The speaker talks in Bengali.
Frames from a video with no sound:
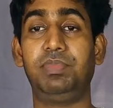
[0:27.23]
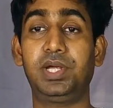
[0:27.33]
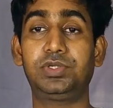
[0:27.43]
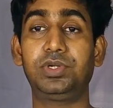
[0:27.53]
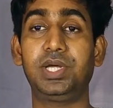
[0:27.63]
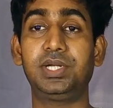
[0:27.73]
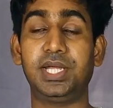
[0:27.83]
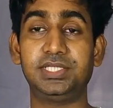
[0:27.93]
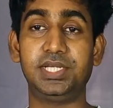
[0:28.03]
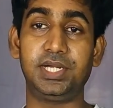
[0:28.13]
ভিক্টোরিয়ান
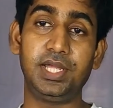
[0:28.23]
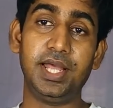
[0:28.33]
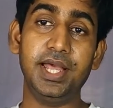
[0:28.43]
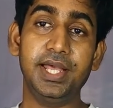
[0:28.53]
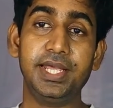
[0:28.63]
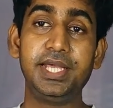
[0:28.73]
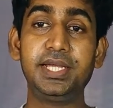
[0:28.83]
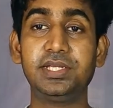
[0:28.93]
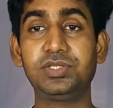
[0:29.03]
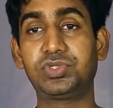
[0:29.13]
এজের
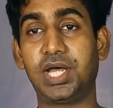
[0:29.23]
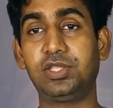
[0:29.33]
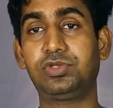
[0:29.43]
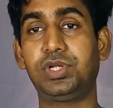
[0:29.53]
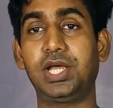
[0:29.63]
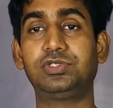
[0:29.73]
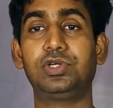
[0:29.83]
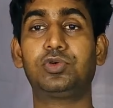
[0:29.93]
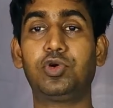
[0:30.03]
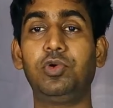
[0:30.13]
ইংরেজি সাহিত্যের
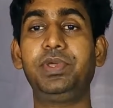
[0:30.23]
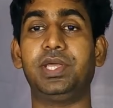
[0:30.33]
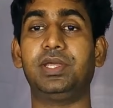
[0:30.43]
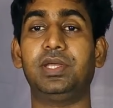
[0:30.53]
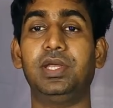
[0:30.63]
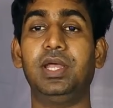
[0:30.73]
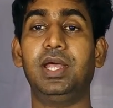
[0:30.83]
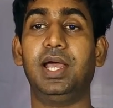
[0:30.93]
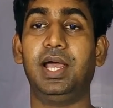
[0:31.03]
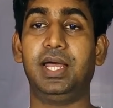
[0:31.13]
একজন খুবই
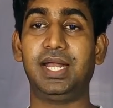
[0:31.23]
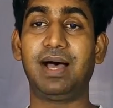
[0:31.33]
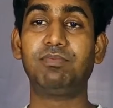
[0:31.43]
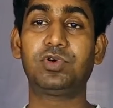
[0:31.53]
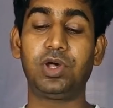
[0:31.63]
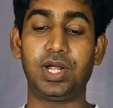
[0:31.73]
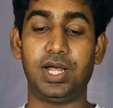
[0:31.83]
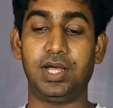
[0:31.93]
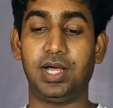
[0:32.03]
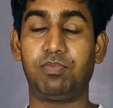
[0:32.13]
নাম করা
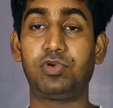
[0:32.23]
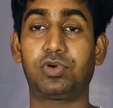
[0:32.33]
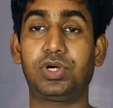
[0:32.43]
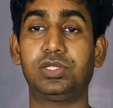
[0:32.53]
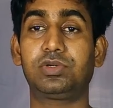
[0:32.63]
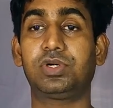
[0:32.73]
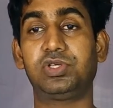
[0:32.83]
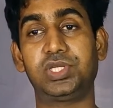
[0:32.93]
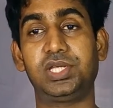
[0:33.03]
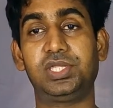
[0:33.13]
প্রখ্যাত
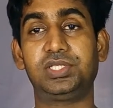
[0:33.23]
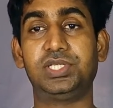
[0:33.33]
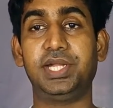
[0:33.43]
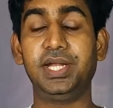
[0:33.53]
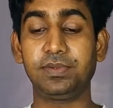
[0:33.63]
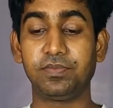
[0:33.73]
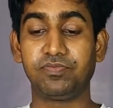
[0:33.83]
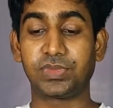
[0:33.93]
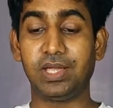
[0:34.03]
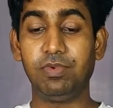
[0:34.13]
কথা সাহিত্যিক ছিলেন
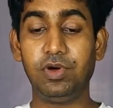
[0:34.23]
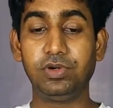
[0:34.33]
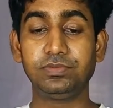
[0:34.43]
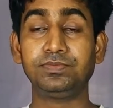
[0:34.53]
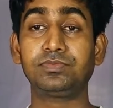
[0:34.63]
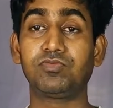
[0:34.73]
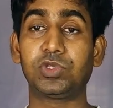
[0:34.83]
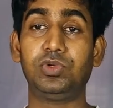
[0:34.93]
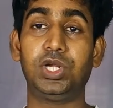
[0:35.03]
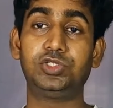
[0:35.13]
এবং
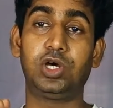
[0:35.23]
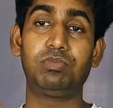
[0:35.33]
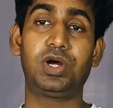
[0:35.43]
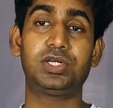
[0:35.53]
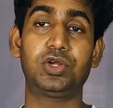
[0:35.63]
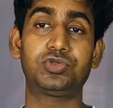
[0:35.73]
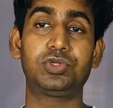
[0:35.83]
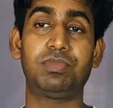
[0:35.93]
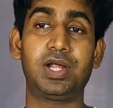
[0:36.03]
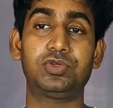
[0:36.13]
ওনার জন্ম
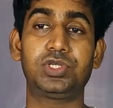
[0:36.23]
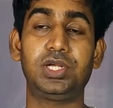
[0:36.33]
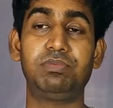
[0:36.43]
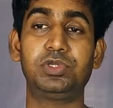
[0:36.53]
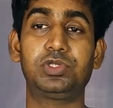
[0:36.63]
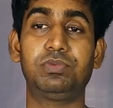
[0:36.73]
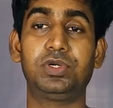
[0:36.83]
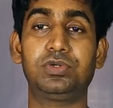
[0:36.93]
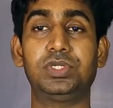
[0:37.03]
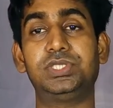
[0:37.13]
আঠারোশো বারো সালে
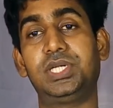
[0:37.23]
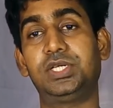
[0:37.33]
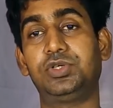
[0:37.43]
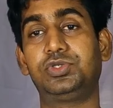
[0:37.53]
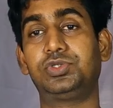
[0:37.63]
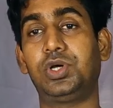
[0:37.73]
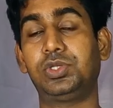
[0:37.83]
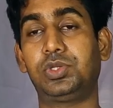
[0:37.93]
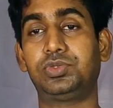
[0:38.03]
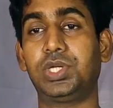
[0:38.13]
মৃত্যুবরণ করেছেন আঠারোশো
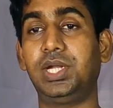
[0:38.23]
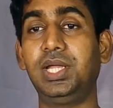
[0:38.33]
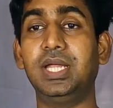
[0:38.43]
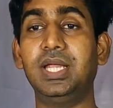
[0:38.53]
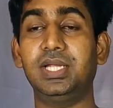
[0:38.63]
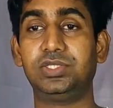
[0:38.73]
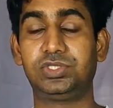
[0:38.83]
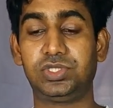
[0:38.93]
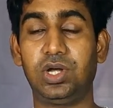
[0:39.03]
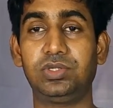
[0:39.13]
সাতাত্তর সালে
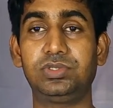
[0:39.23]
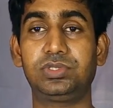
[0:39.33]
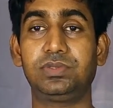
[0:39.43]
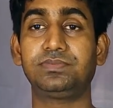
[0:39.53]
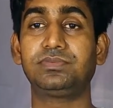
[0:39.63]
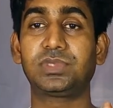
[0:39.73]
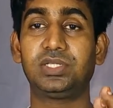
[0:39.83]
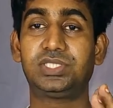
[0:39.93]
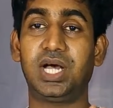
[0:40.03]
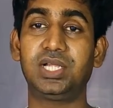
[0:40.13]
চন্স
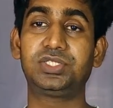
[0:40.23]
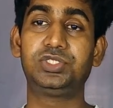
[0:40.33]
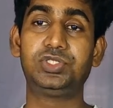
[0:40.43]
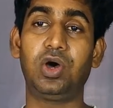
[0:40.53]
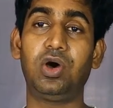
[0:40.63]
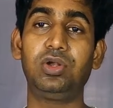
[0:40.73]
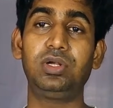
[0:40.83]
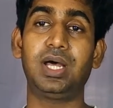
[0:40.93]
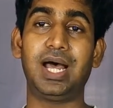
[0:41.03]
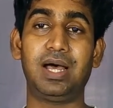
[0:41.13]
চার্লস জন
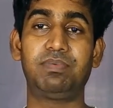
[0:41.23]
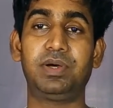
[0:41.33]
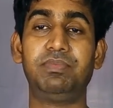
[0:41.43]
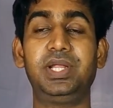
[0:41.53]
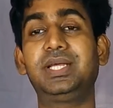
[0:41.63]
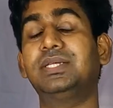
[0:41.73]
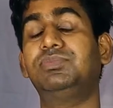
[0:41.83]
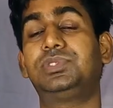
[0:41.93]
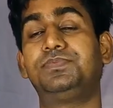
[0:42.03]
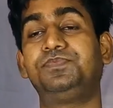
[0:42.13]
হ্যাফাম
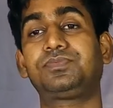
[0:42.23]
ডিকেমস